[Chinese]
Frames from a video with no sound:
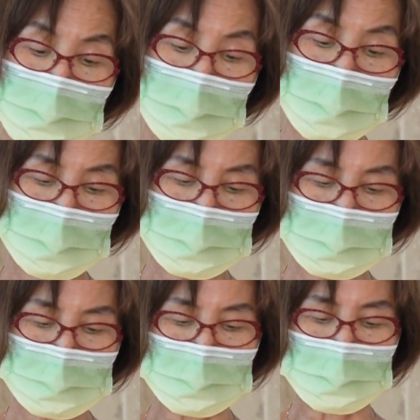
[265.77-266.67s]
圣
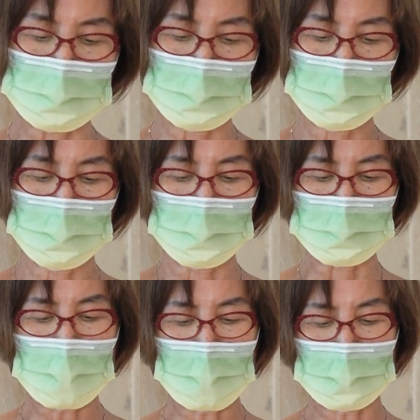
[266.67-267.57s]
喜与
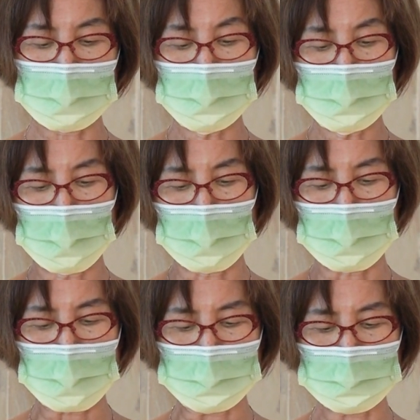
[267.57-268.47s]
他一同
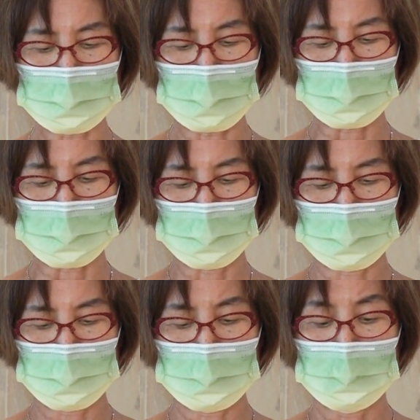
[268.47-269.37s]
埋葬。
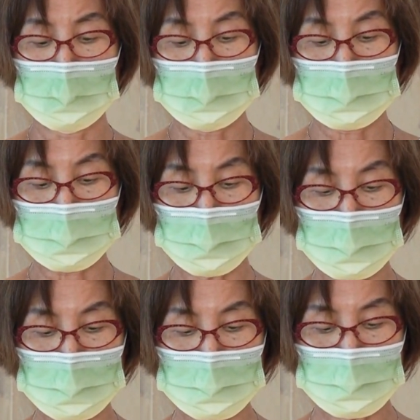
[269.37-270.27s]
也就
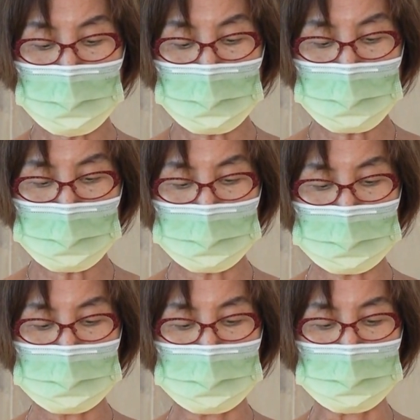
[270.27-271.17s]
因圣
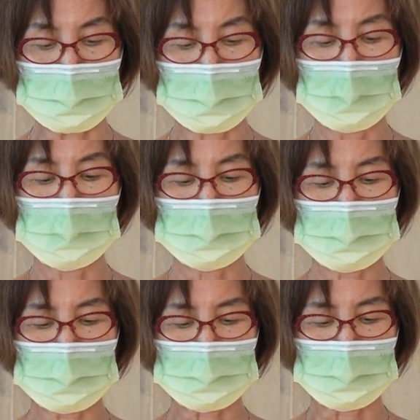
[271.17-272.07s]
喜
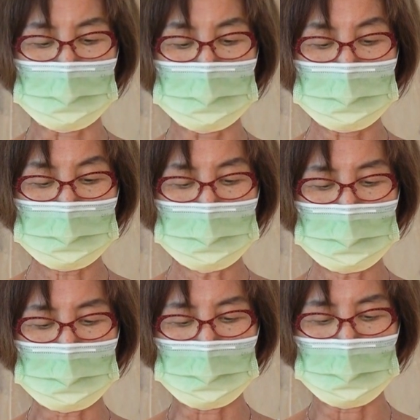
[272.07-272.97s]
借着信
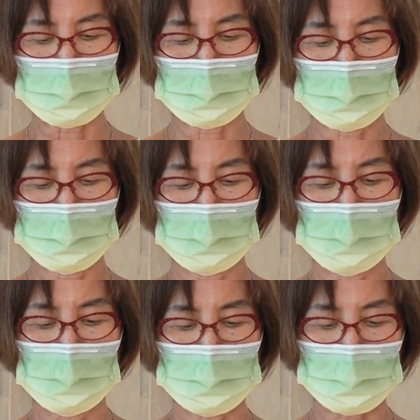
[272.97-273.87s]
德，
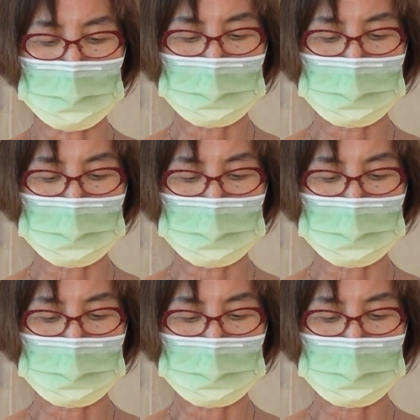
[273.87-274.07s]
就